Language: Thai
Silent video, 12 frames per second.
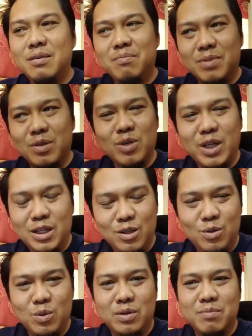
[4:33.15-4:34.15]
มันต้องดีที่
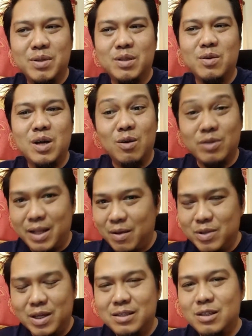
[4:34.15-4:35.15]
สุด มันต้องเข้าแนว
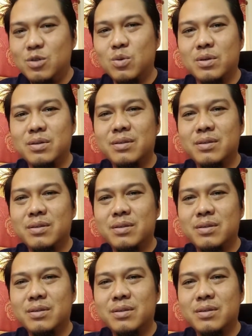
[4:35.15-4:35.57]
ท่านที่สุด